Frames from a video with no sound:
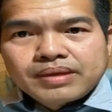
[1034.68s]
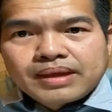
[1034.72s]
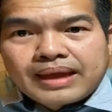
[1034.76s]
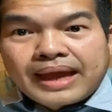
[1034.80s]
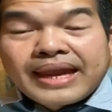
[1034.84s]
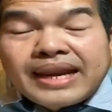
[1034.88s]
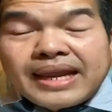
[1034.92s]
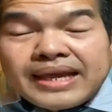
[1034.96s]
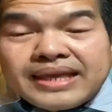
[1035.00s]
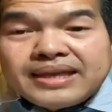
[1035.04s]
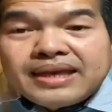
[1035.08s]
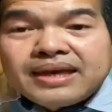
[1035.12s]

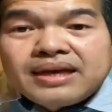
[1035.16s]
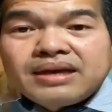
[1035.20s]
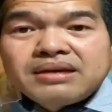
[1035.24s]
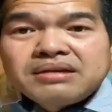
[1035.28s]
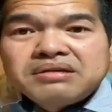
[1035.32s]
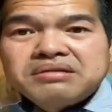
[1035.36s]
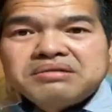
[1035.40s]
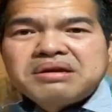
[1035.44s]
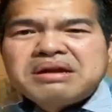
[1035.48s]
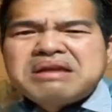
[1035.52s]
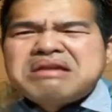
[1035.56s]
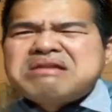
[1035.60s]
hay đấy chẳng
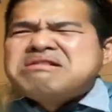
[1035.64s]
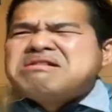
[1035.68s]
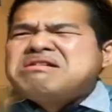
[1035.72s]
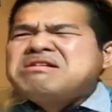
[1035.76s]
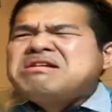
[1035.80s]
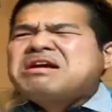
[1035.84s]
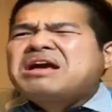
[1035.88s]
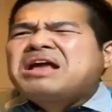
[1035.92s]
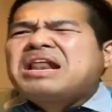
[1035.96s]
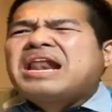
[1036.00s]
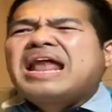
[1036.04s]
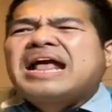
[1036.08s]

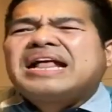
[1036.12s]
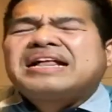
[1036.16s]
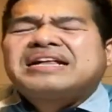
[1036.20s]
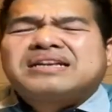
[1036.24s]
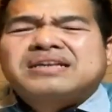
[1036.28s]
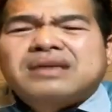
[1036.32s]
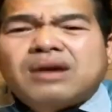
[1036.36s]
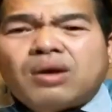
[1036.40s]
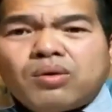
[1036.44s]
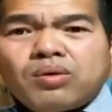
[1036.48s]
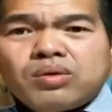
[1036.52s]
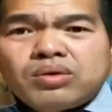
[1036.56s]
hai
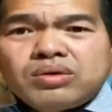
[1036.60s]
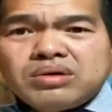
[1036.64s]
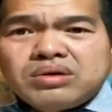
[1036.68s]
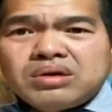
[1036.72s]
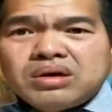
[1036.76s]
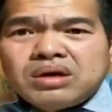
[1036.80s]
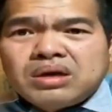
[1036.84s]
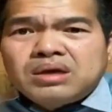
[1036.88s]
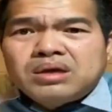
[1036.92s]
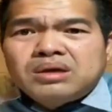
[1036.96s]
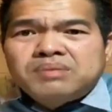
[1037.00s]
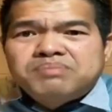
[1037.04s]
con
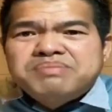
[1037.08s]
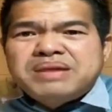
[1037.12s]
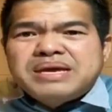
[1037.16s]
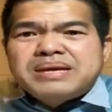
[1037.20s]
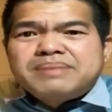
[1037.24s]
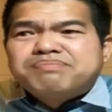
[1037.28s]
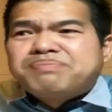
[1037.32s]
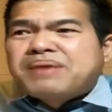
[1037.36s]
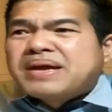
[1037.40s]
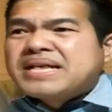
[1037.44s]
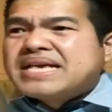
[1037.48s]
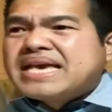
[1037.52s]

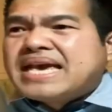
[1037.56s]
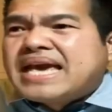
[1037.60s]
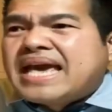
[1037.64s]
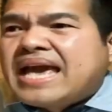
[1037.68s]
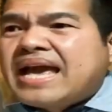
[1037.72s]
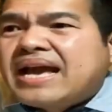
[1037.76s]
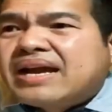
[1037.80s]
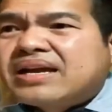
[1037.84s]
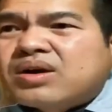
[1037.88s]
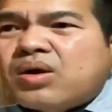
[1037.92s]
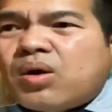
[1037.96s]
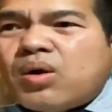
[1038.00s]
miền Bắc
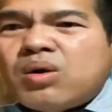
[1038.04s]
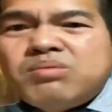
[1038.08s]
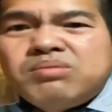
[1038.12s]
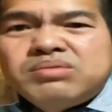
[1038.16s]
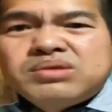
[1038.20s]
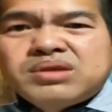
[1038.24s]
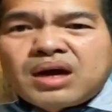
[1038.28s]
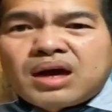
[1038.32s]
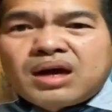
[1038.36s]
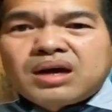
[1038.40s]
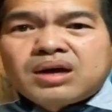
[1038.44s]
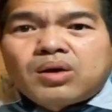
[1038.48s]
ha cô một
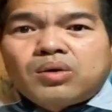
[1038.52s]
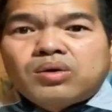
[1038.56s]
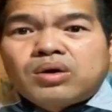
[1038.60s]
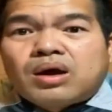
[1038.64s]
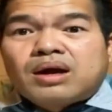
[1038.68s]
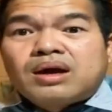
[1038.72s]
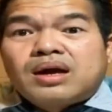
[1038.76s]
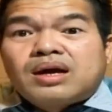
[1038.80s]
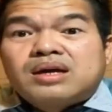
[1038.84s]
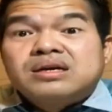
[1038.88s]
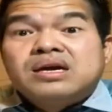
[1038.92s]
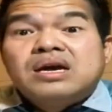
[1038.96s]
trận cô
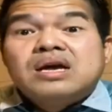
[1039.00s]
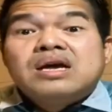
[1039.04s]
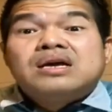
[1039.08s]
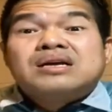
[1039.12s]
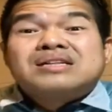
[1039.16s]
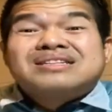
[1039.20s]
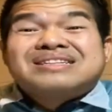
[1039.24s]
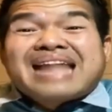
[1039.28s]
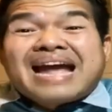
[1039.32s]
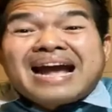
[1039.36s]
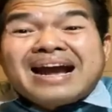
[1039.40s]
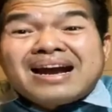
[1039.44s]
nào đợi
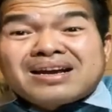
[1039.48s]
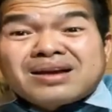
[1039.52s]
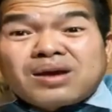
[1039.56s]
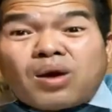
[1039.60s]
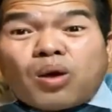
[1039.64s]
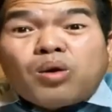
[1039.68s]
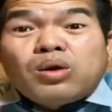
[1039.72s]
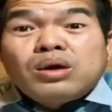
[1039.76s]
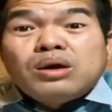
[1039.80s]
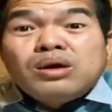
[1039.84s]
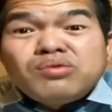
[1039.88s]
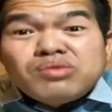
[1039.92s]
ta
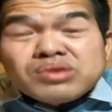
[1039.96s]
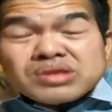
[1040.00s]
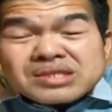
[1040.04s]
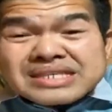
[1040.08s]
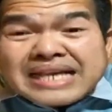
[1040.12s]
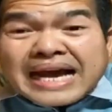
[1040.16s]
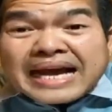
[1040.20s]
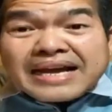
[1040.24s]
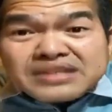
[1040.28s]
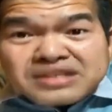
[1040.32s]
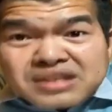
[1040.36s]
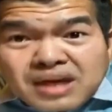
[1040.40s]
cô nó vừa
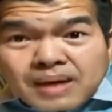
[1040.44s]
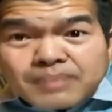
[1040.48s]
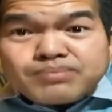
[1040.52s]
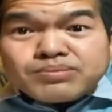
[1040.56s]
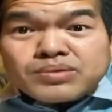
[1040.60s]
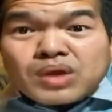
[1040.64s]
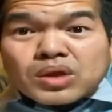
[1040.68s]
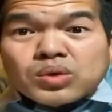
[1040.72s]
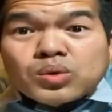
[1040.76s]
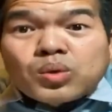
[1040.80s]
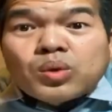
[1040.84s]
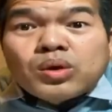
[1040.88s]
xa xong
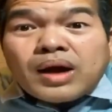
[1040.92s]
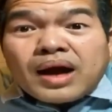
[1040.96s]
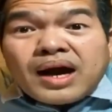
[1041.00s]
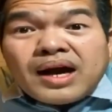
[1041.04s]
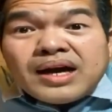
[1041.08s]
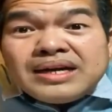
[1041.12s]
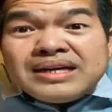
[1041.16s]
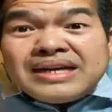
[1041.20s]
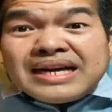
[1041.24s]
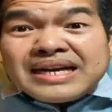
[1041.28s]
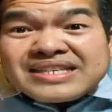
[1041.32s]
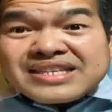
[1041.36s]
tụt tuột
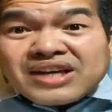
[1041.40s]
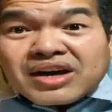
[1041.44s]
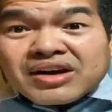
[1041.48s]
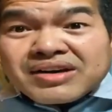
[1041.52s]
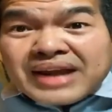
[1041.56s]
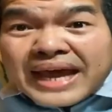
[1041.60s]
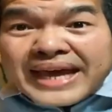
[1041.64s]
ở đây chẳng